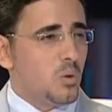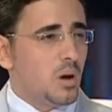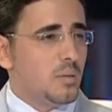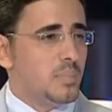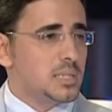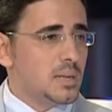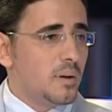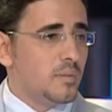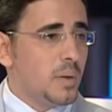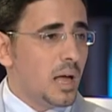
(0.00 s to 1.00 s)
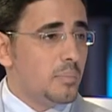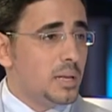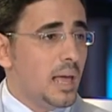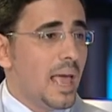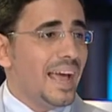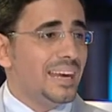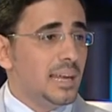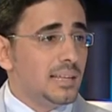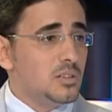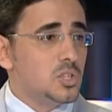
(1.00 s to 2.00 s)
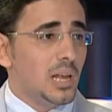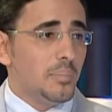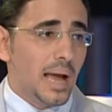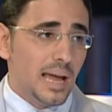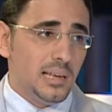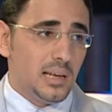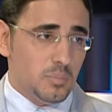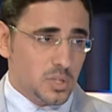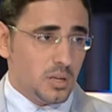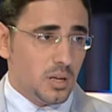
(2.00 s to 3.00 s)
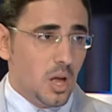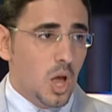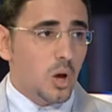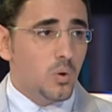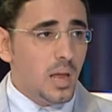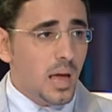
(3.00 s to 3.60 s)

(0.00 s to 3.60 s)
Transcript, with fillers: يقارب من 7% من الناتج المحلي المصري كل نعم.